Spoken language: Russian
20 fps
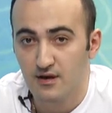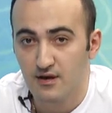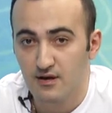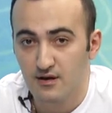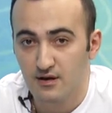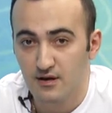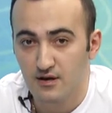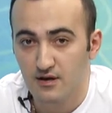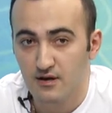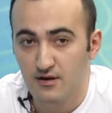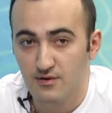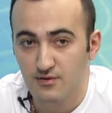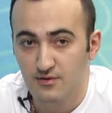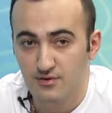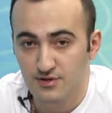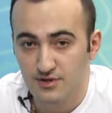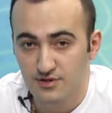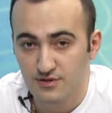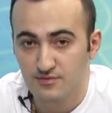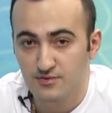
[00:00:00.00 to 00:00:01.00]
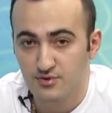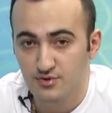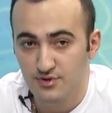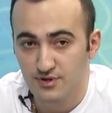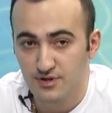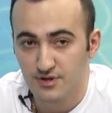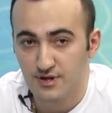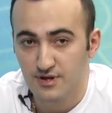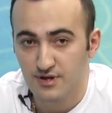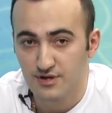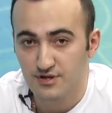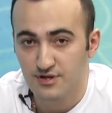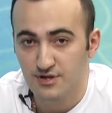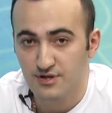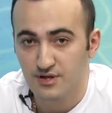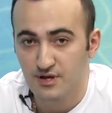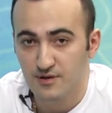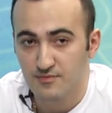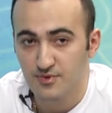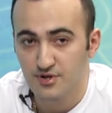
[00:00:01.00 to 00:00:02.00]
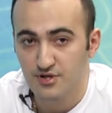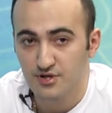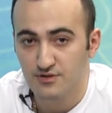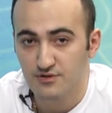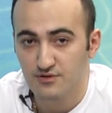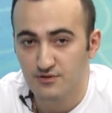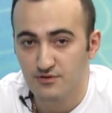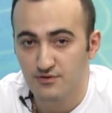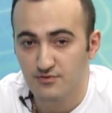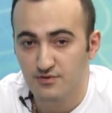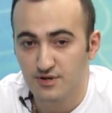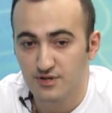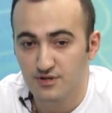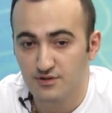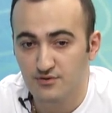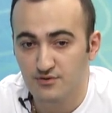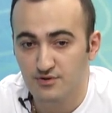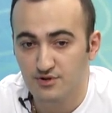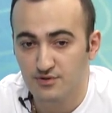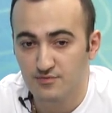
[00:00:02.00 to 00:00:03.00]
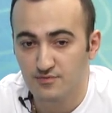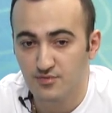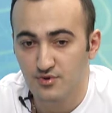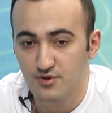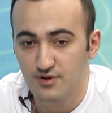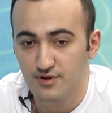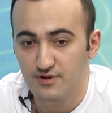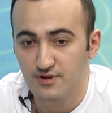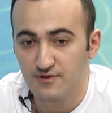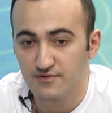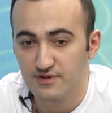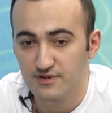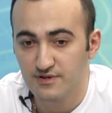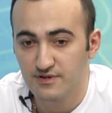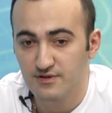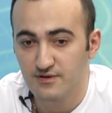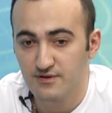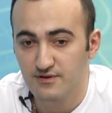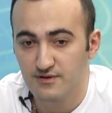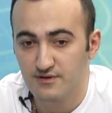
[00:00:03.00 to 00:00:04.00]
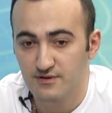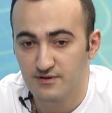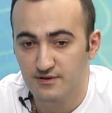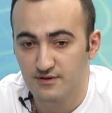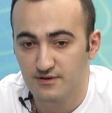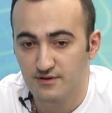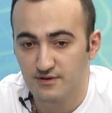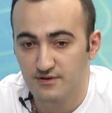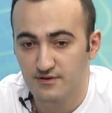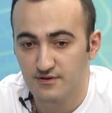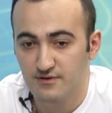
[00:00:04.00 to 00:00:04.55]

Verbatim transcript: Э, вот этим турнир, конечно, необычен. У нас очень много новизны. Э.